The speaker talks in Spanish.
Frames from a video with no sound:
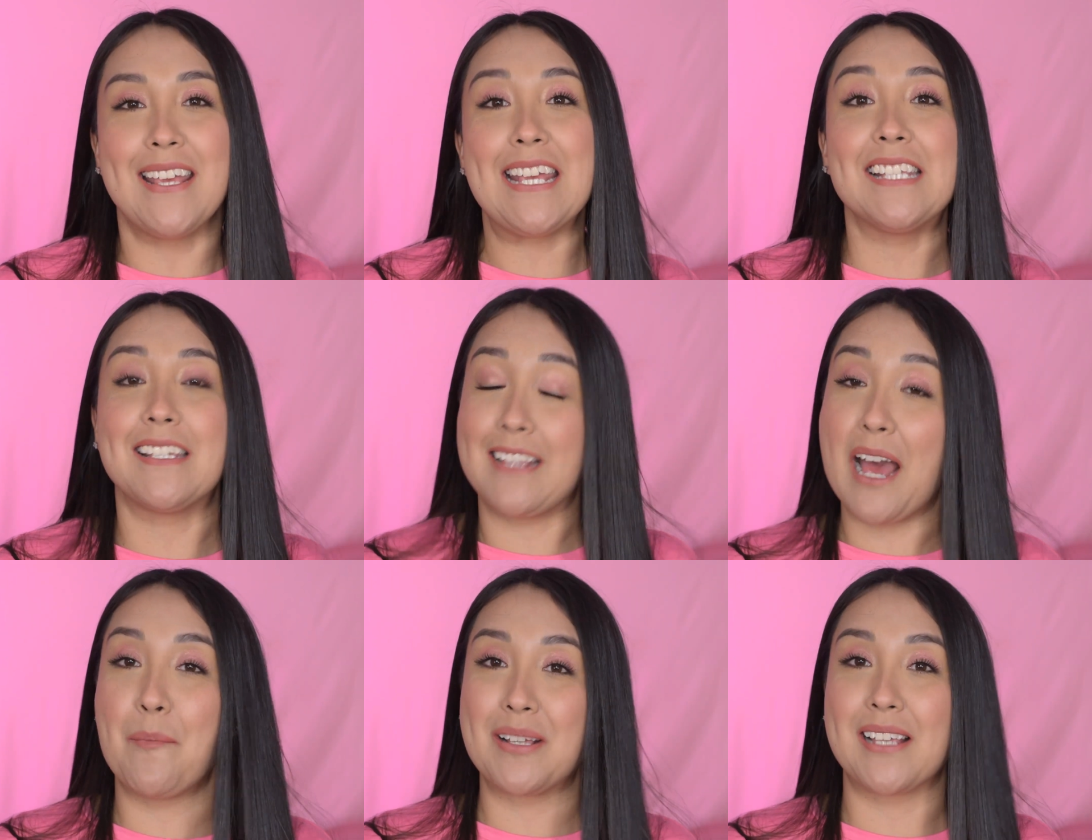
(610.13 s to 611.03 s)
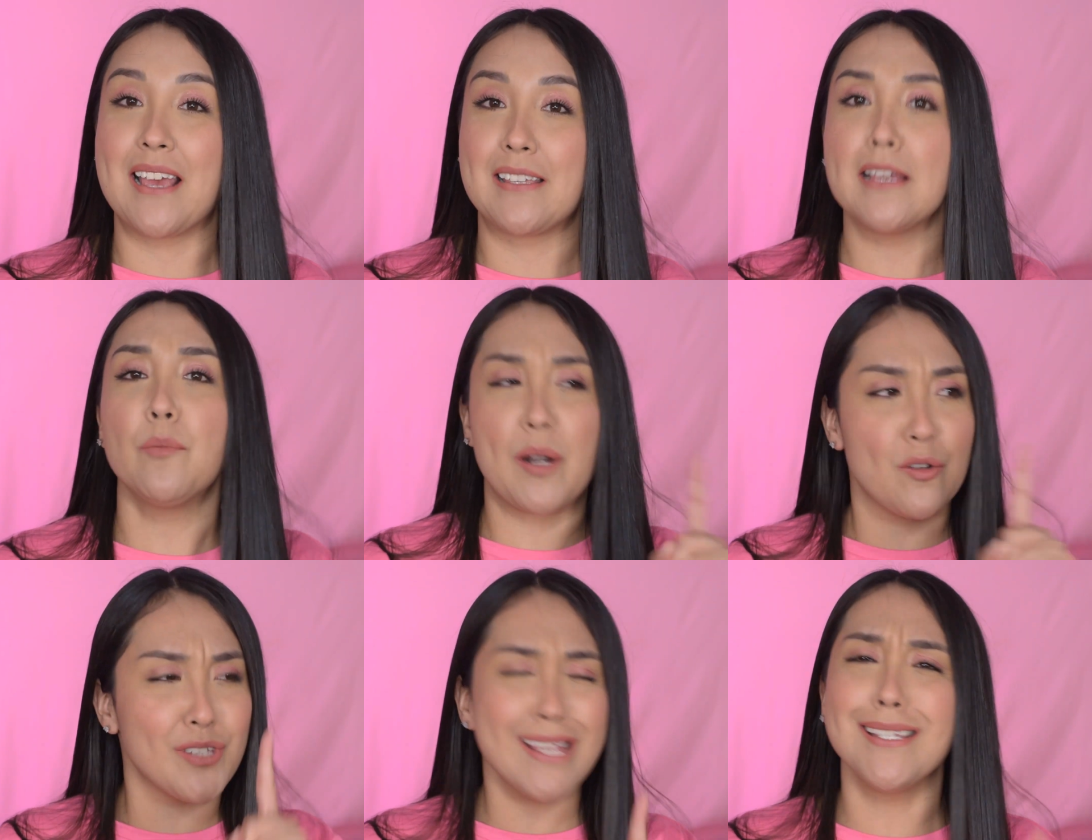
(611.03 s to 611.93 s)
Y sin nada más que decir,
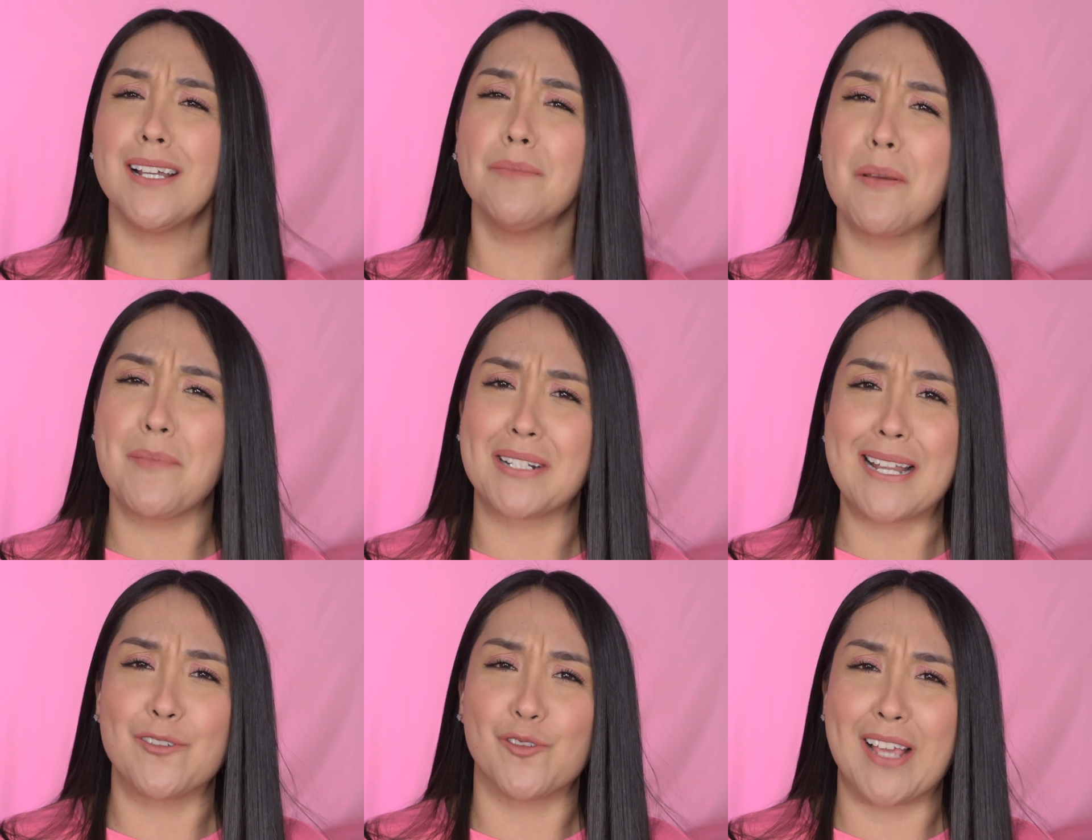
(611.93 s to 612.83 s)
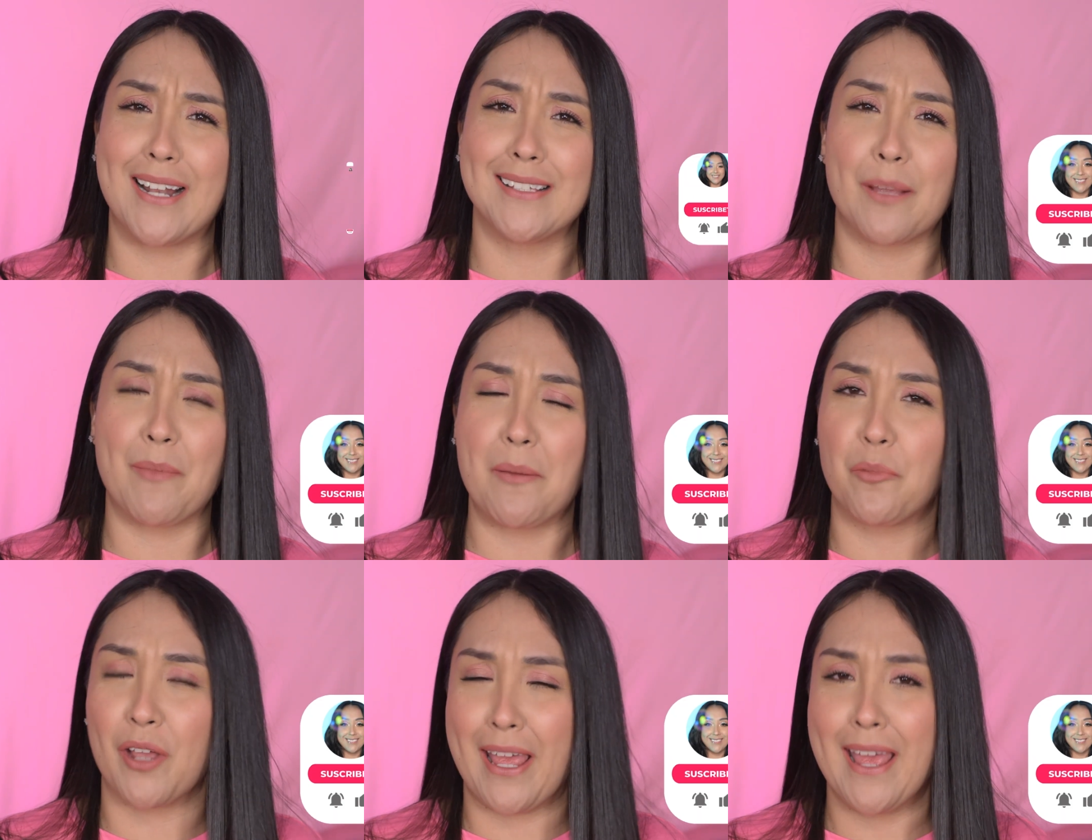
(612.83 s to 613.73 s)
bueno, sí, síganme en mis redes sociales también
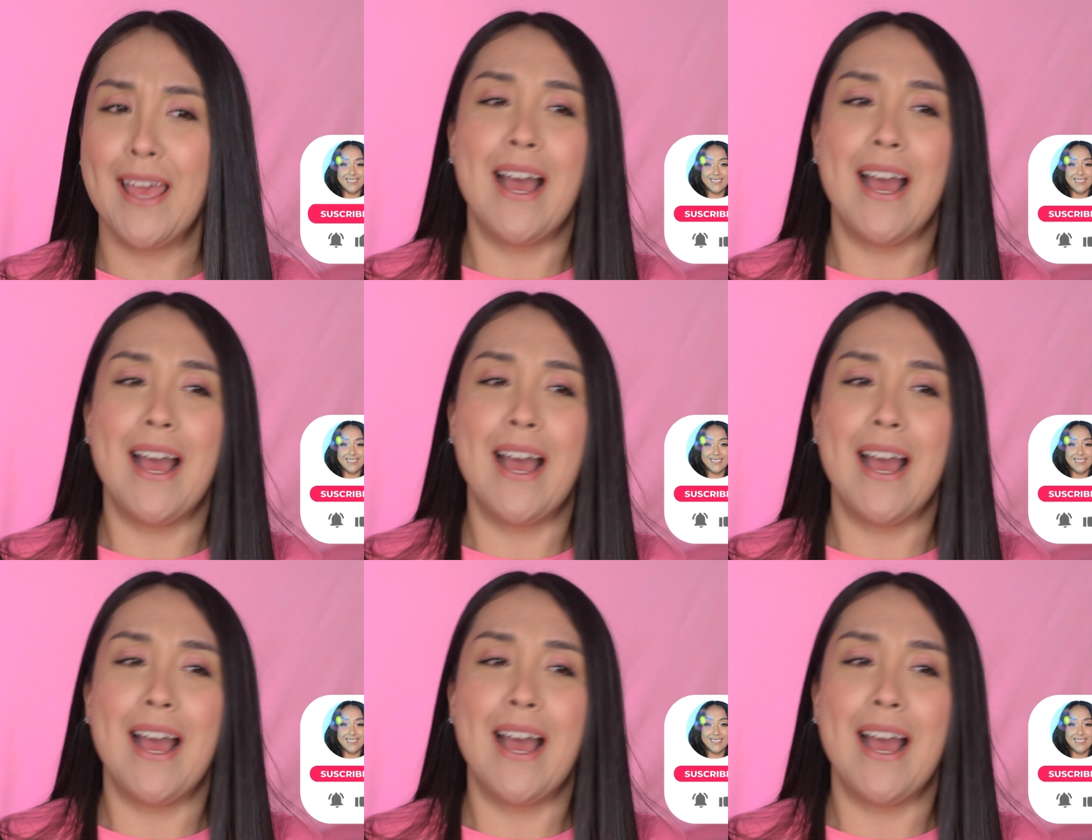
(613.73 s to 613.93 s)
porque